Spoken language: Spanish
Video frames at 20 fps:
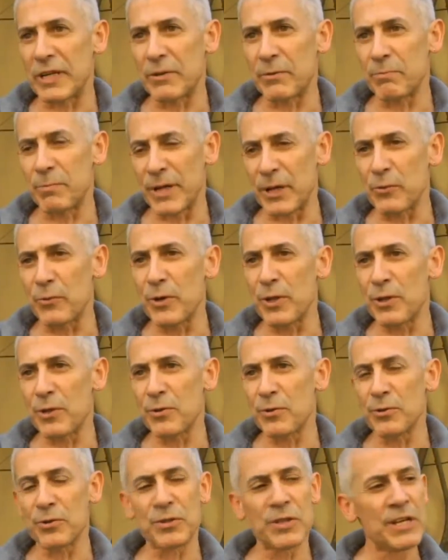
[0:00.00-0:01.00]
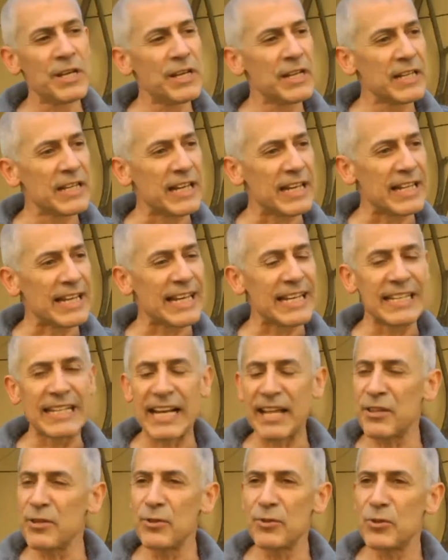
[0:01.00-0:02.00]
prejuicios. Cada
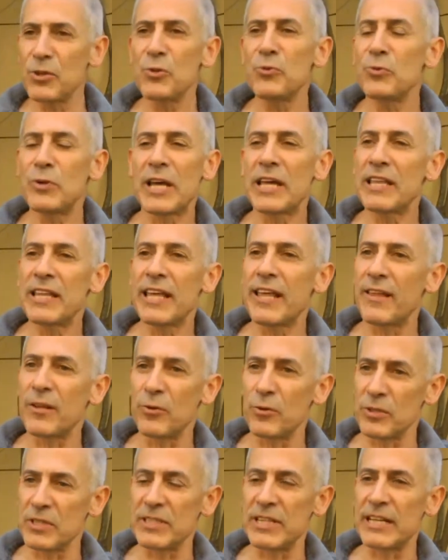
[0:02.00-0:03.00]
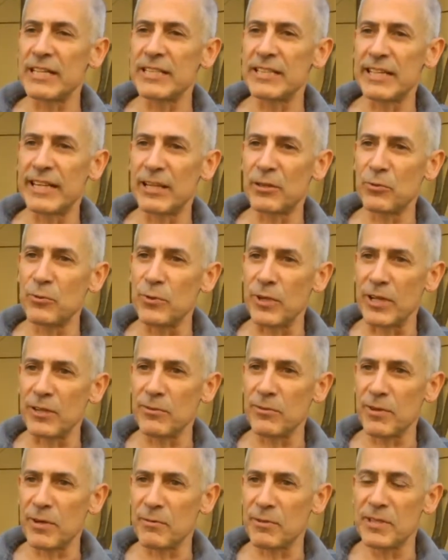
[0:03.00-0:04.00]
generación tiene una idea de lo que es la literatura,
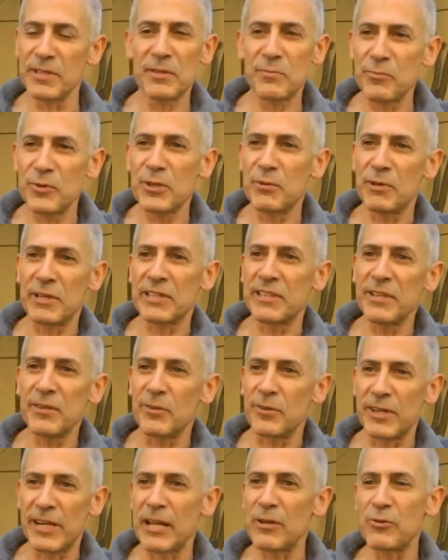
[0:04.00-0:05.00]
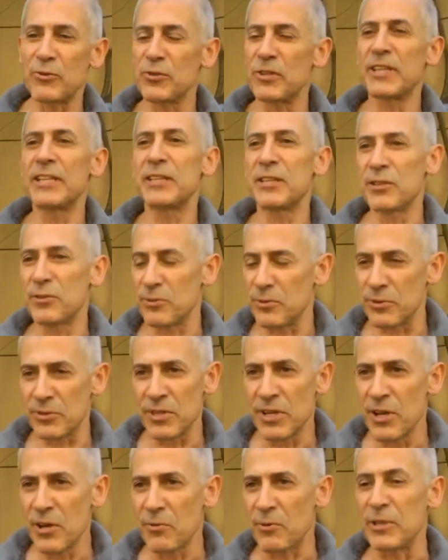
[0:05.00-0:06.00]
¿no? A veces es muy divertido leer a los
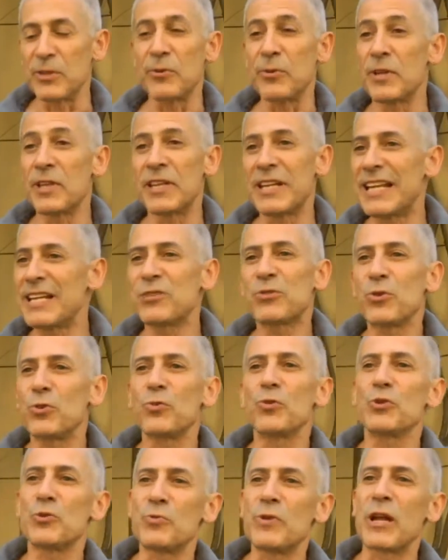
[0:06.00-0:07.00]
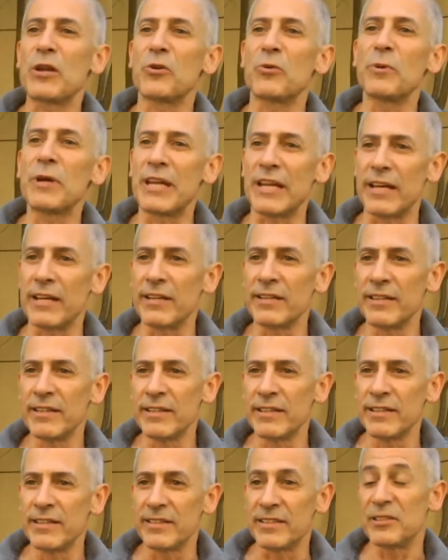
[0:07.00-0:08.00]
críticos cuando dicen esto no es una novela.
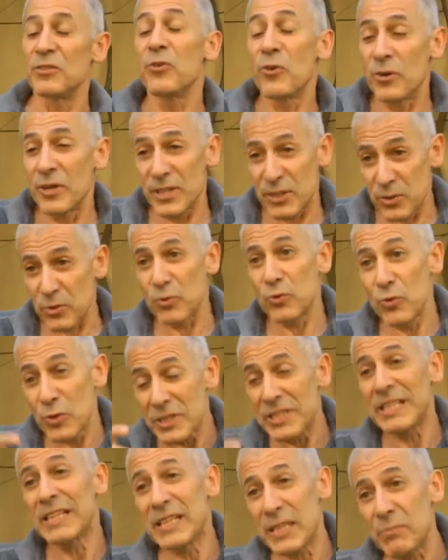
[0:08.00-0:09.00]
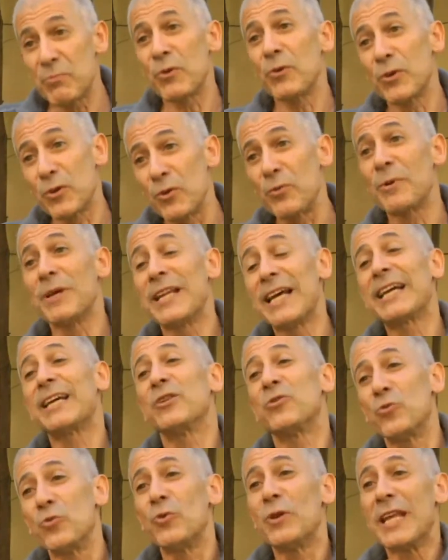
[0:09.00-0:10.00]
Es, pues no, esto no es el tipo de novela
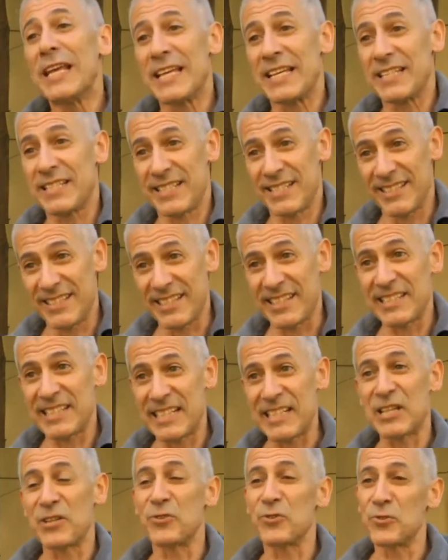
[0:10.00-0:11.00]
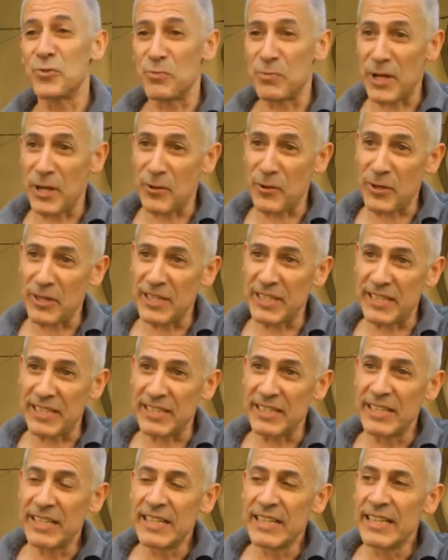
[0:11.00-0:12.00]
que tú lees y que estás acostumbrado a
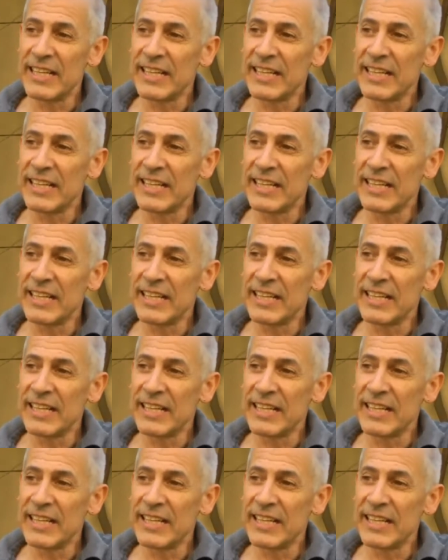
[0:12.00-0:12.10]
leer.